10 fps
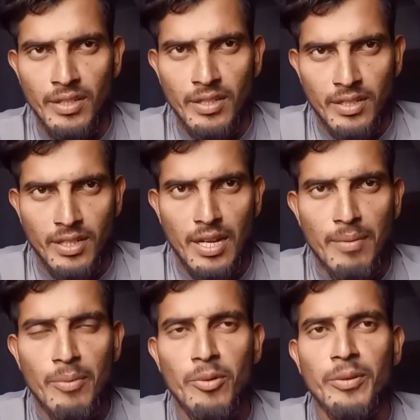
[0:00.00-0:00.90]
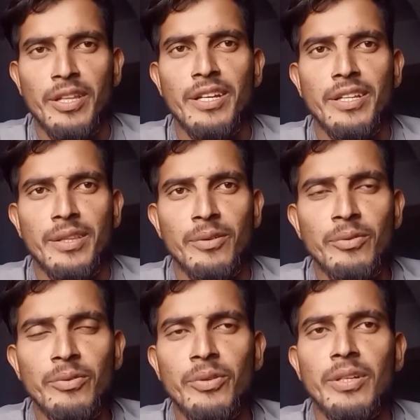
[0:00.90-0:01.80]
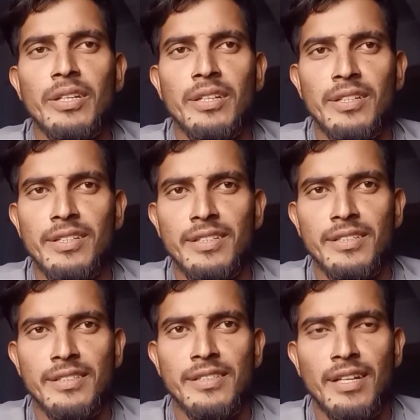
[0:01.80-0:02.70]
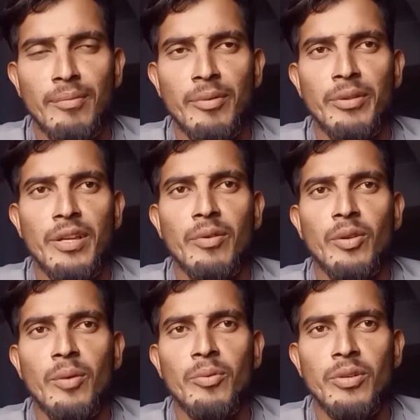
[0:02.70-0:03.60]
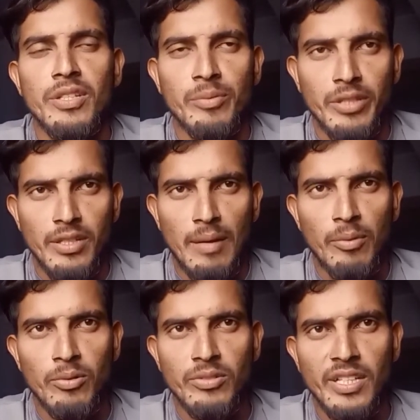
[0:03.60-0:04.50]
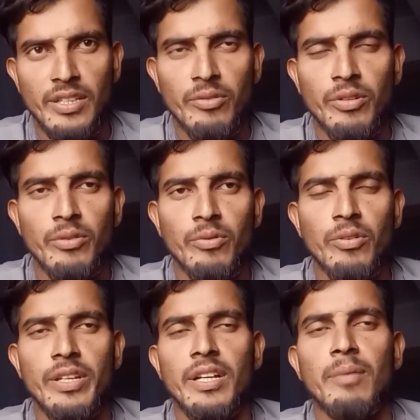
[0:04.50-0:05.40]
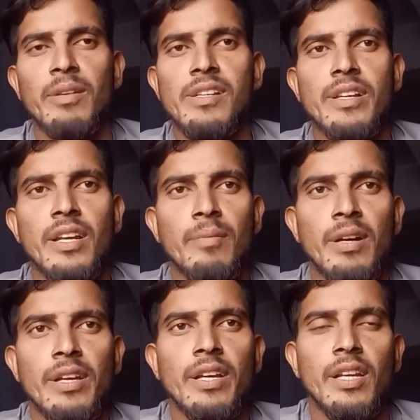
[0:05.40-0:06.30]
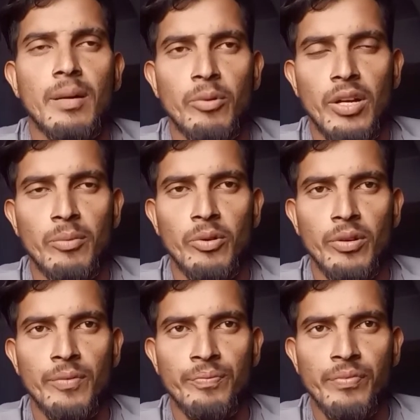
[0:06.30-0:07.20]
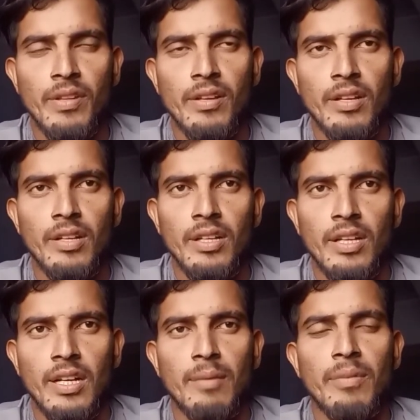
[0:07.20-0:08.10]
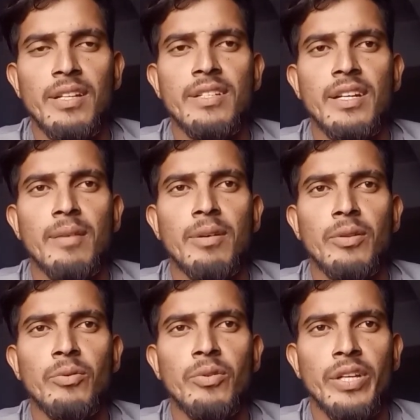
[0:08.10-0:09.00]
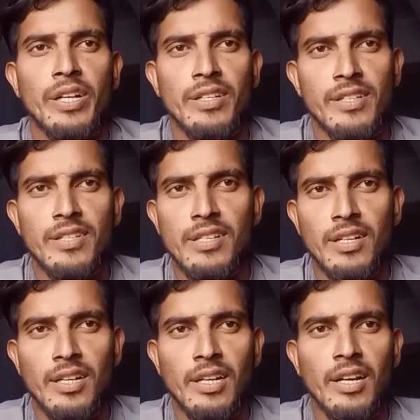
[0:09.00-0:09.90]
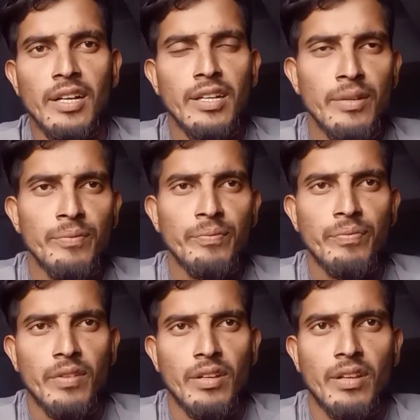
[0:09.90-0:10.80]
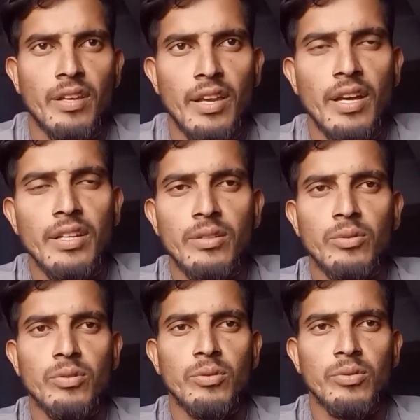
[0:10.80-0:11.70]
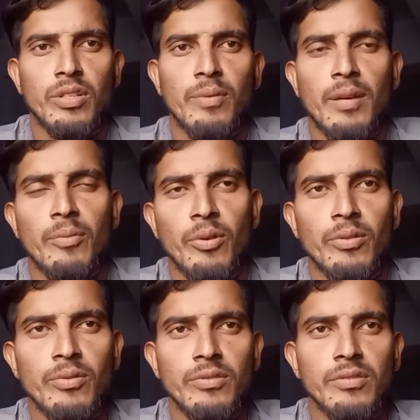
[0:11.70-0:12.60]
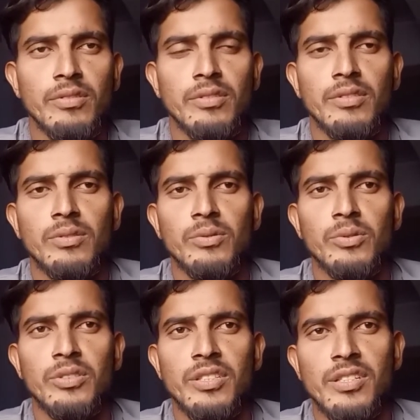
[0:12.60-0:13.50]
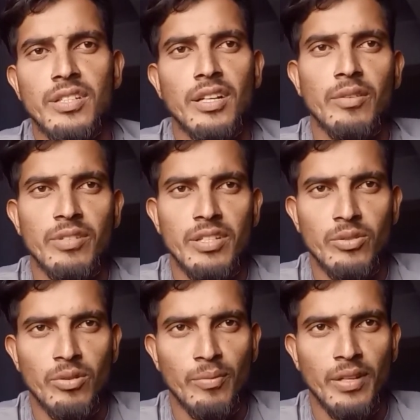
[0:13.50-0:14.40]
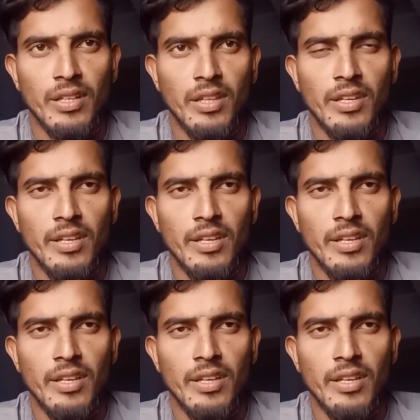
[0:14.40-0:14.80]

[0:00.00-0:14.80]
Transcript: नाम आपको बता ही देता हूँ क्योंकि नाम नहीं बताऊँगा तो आपको कैसे पता आप लोग जानते होंगे उनको एक कमलेश नीनामा एक रामो डामो कमलेश नीनामा तो वो केकड़े जैसी शक्ल का है क्या ही दोस्तों उसके बारे में बोलो वो जैसी शक्ल वैसे ही सॉन्ग बनाता है ये